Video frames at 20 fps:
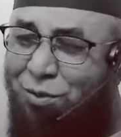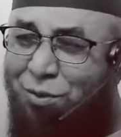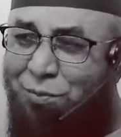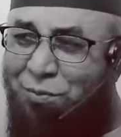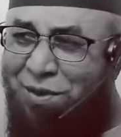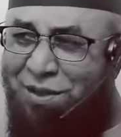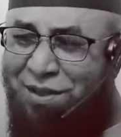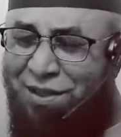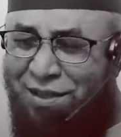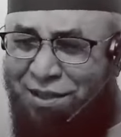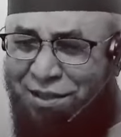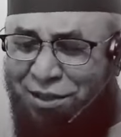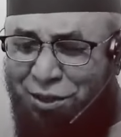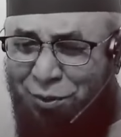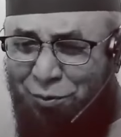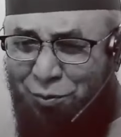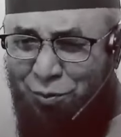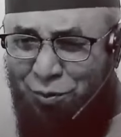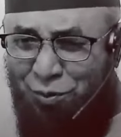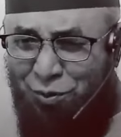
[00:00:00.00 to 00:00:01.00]
নবীদের
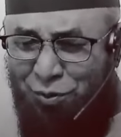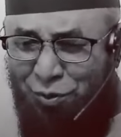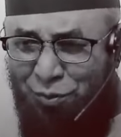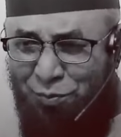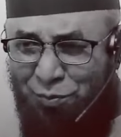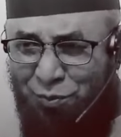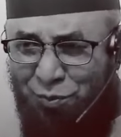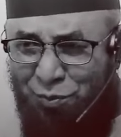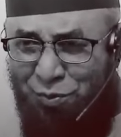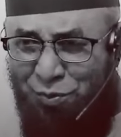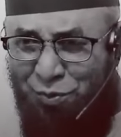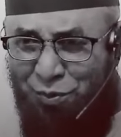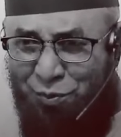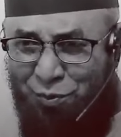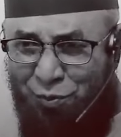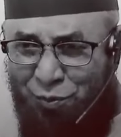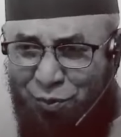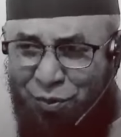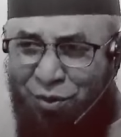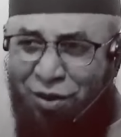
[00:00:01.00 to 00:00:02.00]
চেয়ে উত্তম কোন
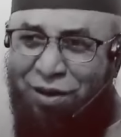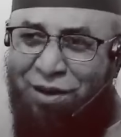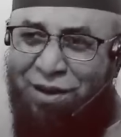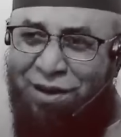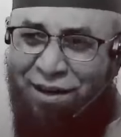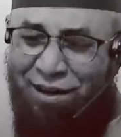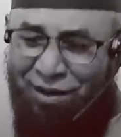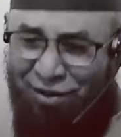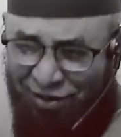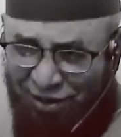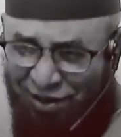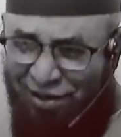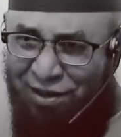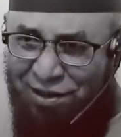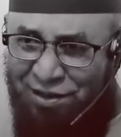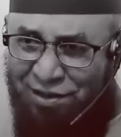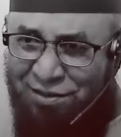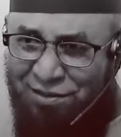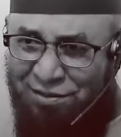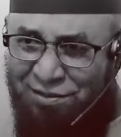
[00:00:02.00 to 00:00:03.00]
কুল হয় না হয়